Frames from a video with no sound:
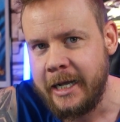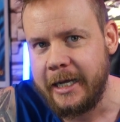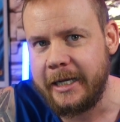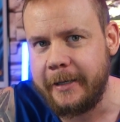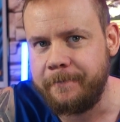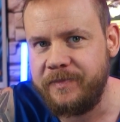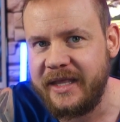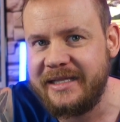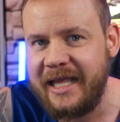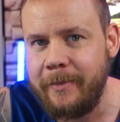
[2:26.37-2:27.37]
ähm,
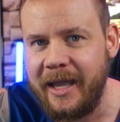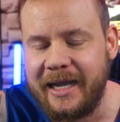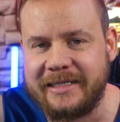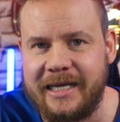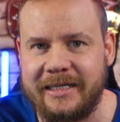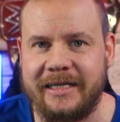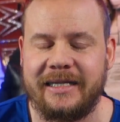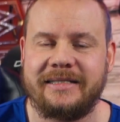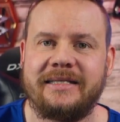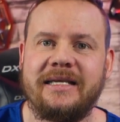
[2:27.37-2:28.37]
in dem er gesagt hat,
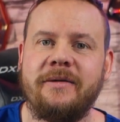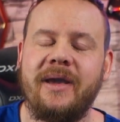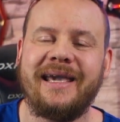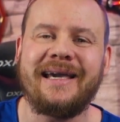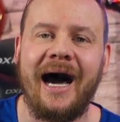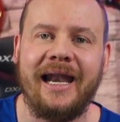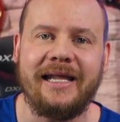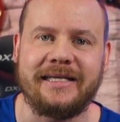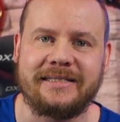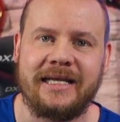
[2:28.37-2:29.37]
dass es ihm egal
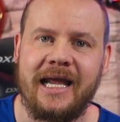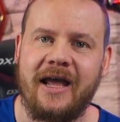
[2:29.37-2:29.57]
ist,